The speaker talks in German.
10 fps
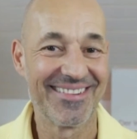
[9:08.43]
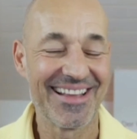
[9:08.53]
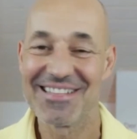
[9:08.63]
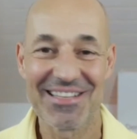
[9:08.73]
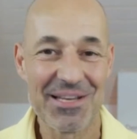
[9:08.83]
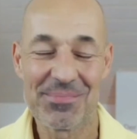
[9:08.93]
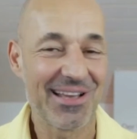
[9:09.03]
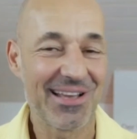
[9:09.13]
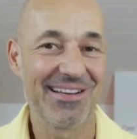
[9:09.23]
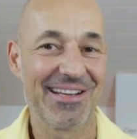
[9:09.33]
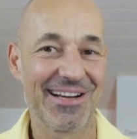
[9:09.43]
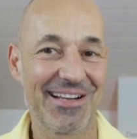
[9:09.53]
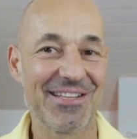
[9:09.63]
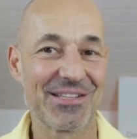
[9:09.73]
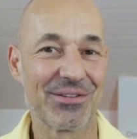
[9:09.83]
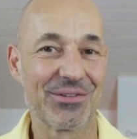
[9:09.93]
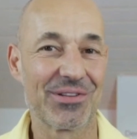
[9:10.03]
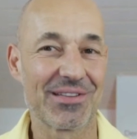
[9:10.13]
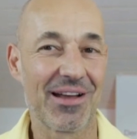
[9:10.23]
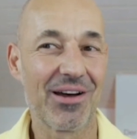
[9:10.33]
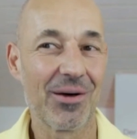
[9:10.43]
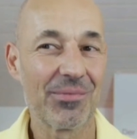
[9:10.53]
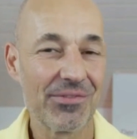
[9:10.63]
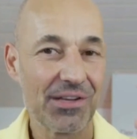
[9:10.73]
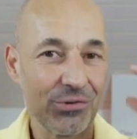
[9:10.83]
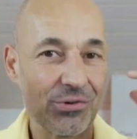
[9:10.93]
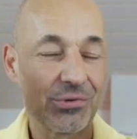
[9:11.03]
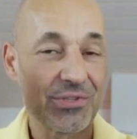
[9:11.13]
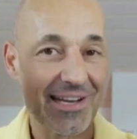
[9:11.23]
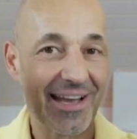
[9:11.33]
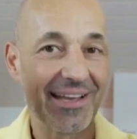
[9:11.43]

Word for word: Es gibt keine Grenzen. Und da haben wir nur unsere